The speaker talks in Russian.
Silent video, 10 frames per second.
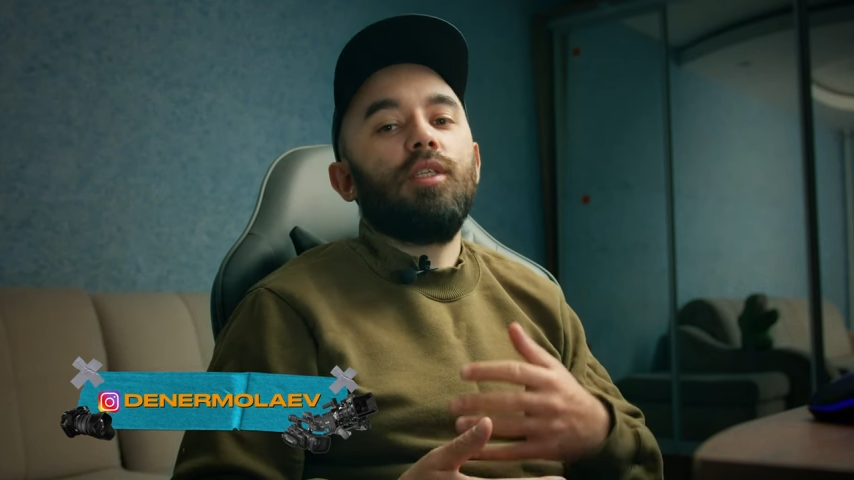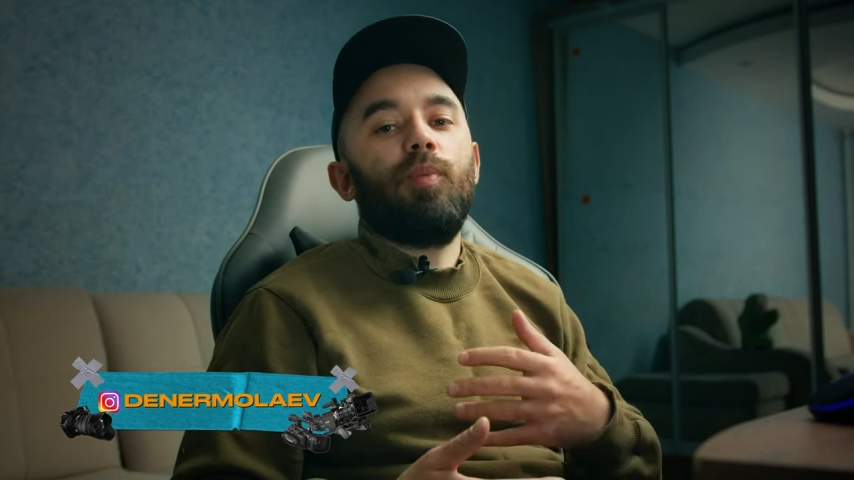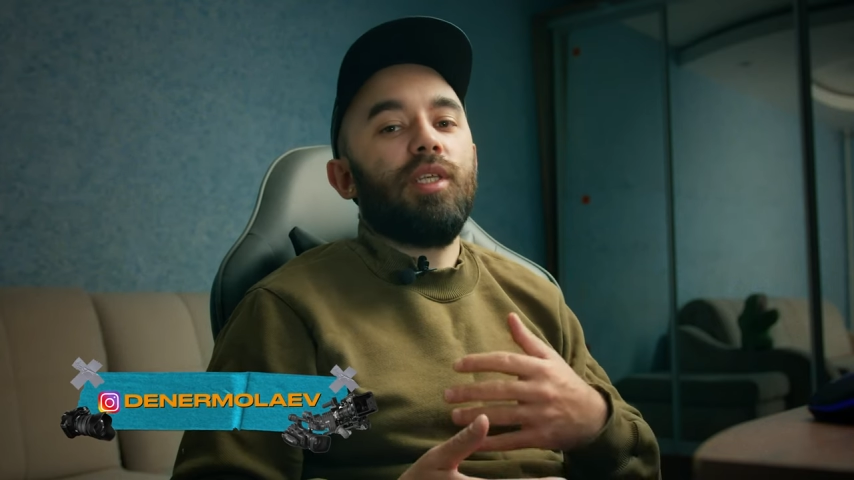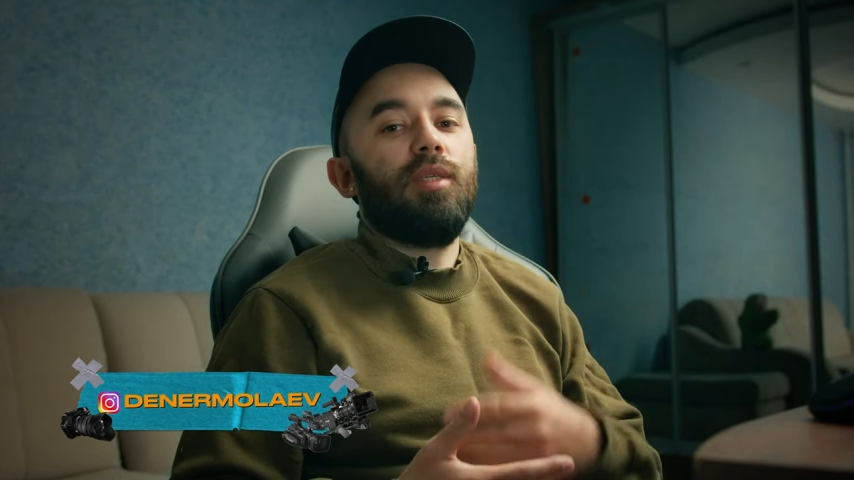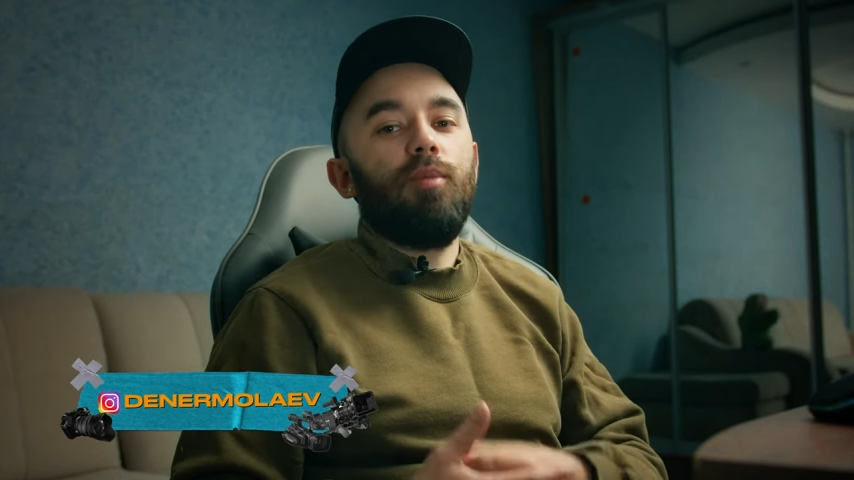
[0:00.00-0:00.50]

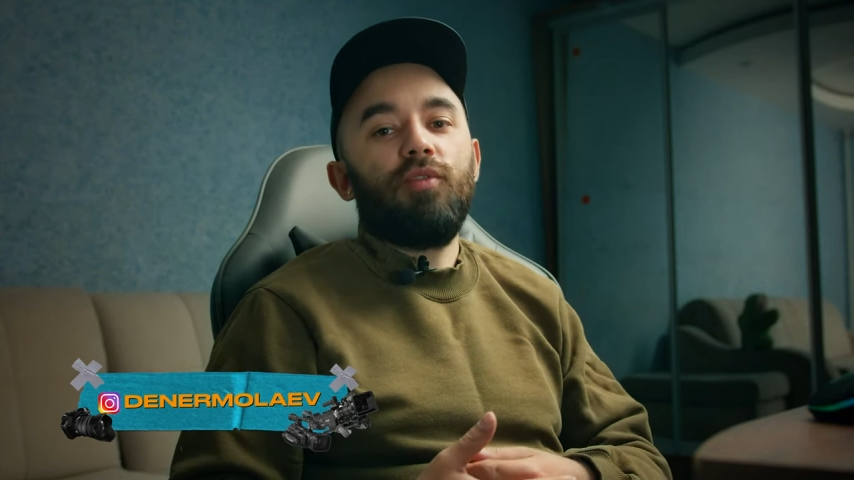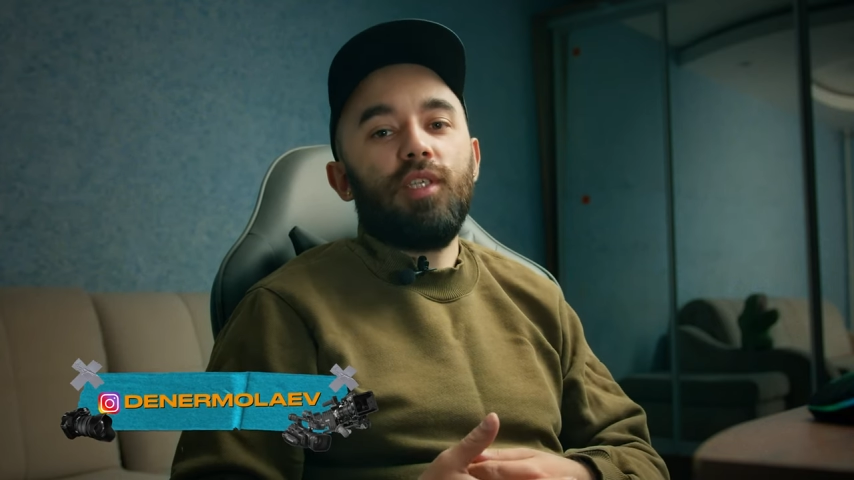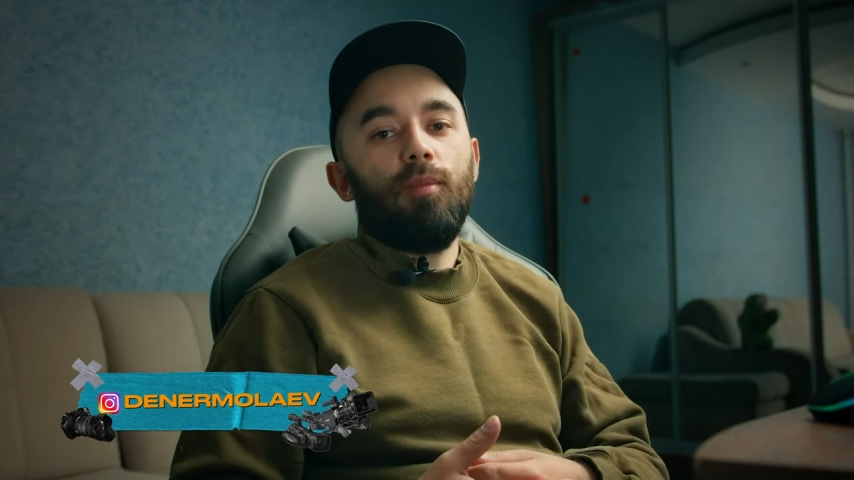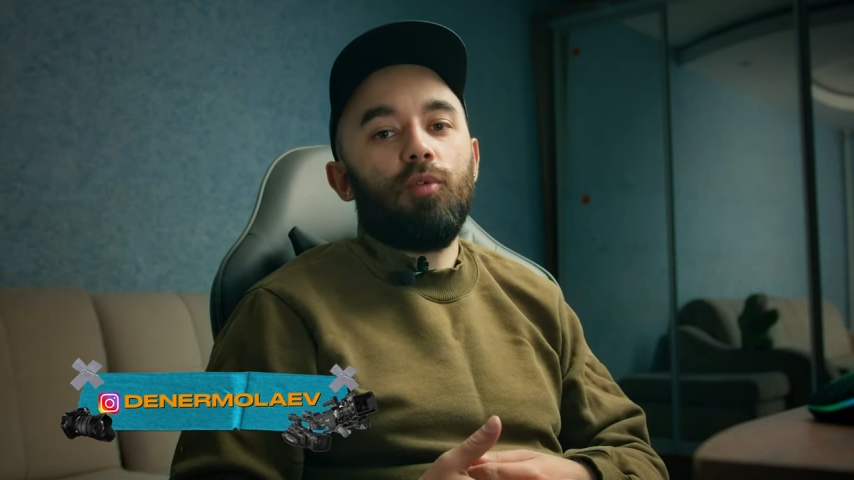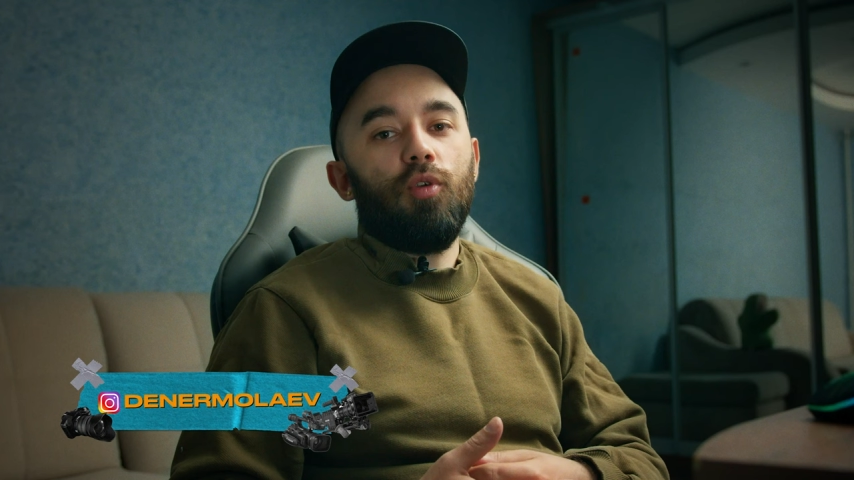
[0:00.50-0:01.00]
Спасибо
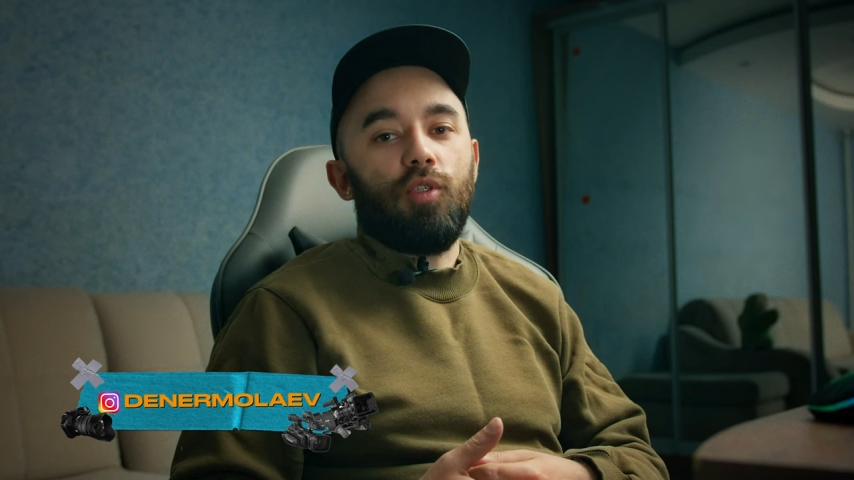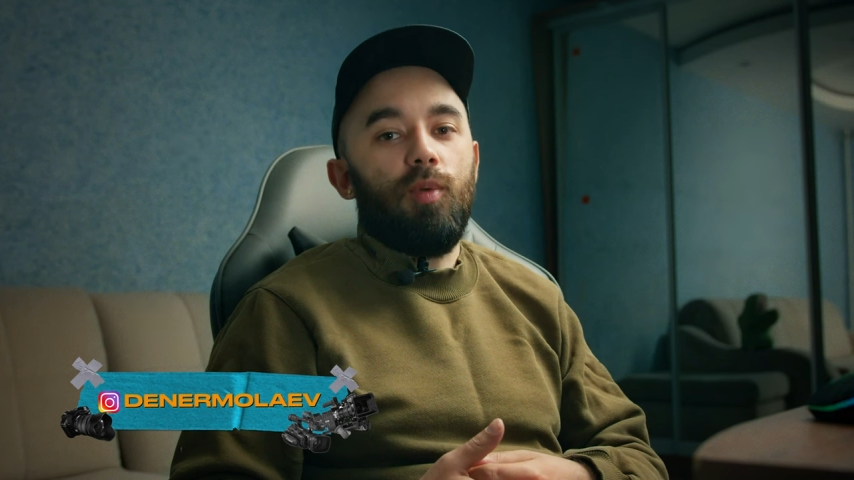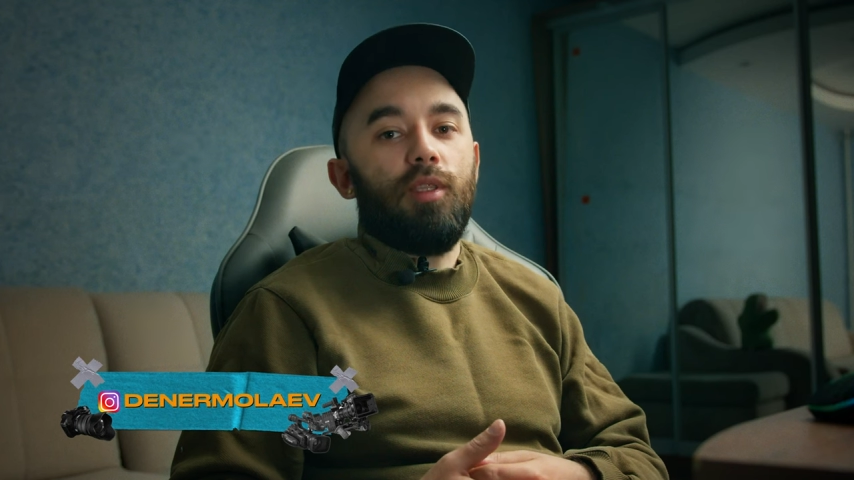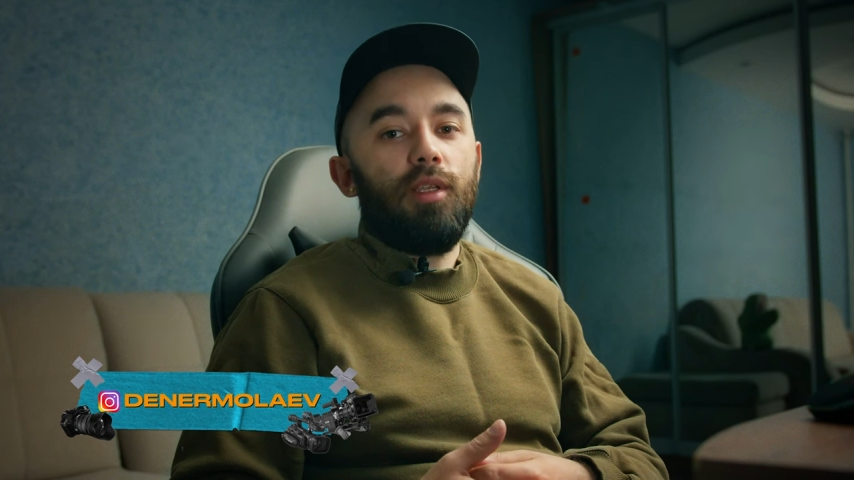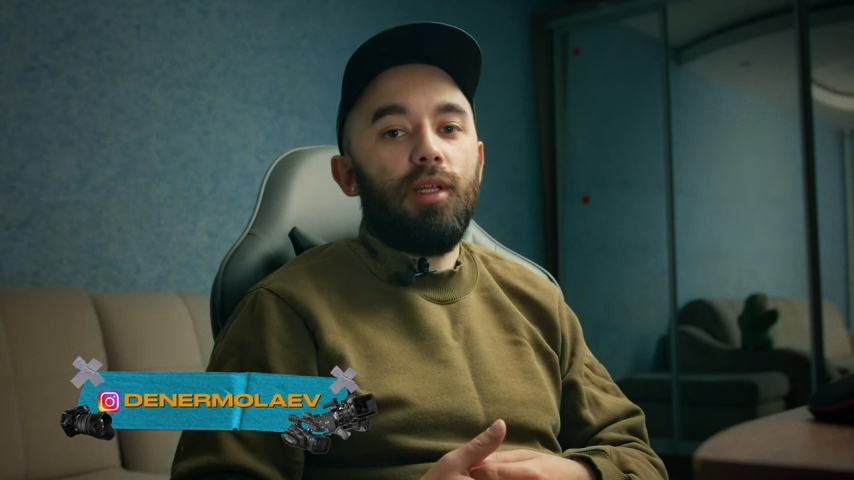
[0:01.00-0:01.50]
всем, кто
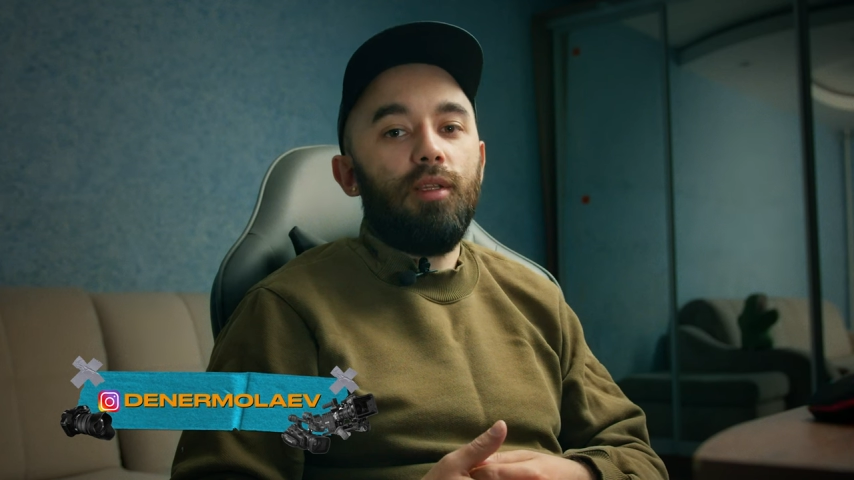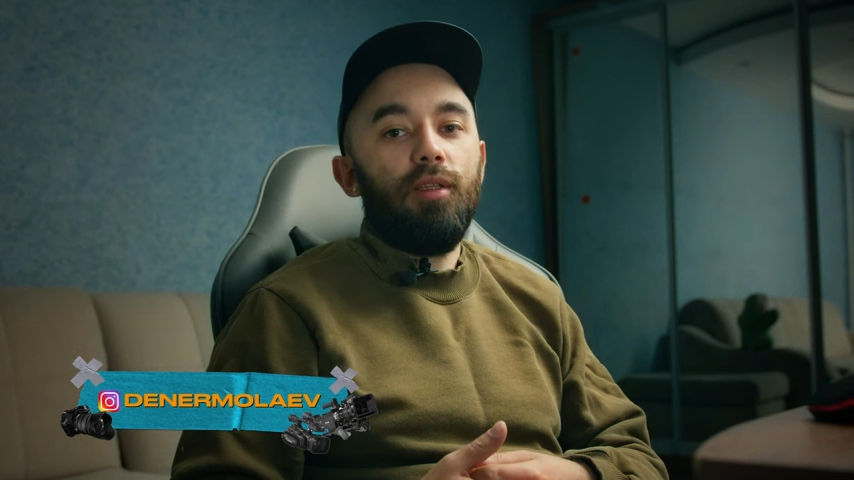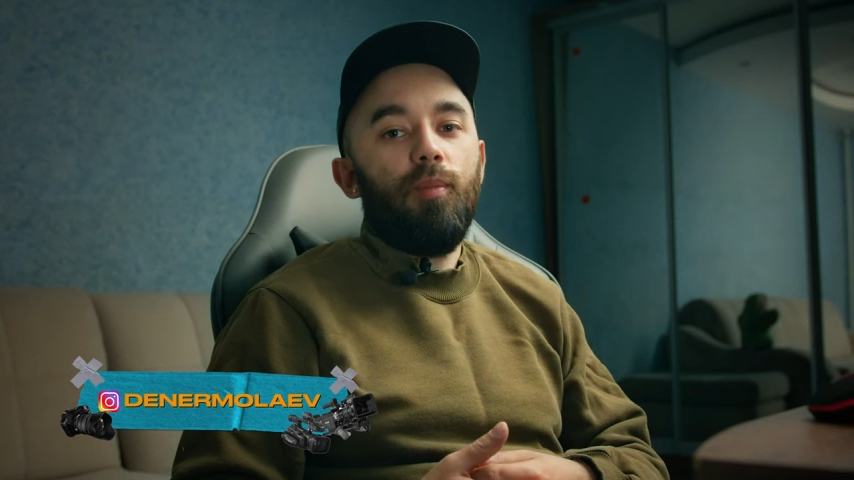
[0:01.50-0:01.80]
смотрел.